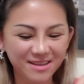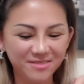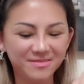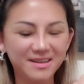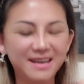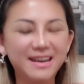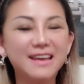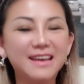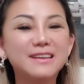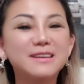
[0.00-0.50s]

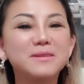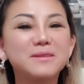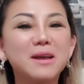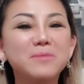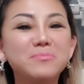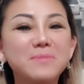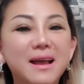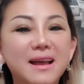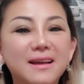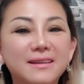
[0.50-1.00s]
Và đây
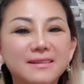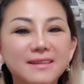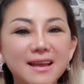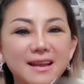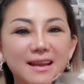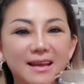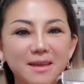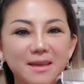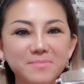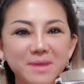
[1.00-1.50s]
các bạn,
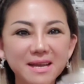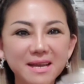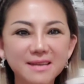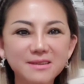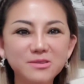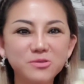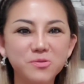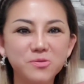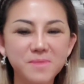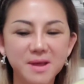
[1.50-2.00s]
đây là cái mắt
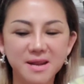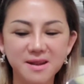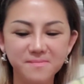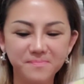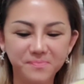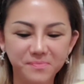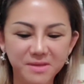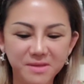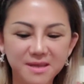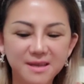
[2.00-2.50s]
kính của mình.
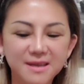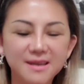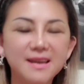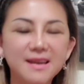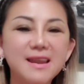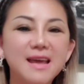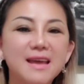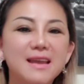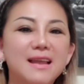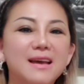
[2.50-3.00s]

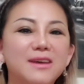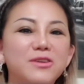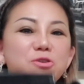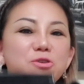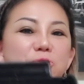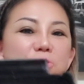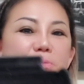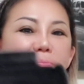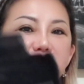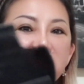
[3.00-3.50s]
Cái này là
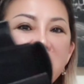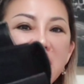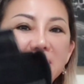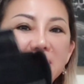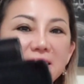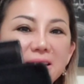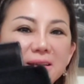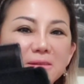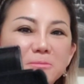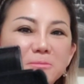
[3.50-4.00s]
hiệu
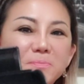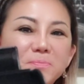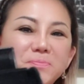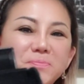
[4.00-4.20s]
Prada.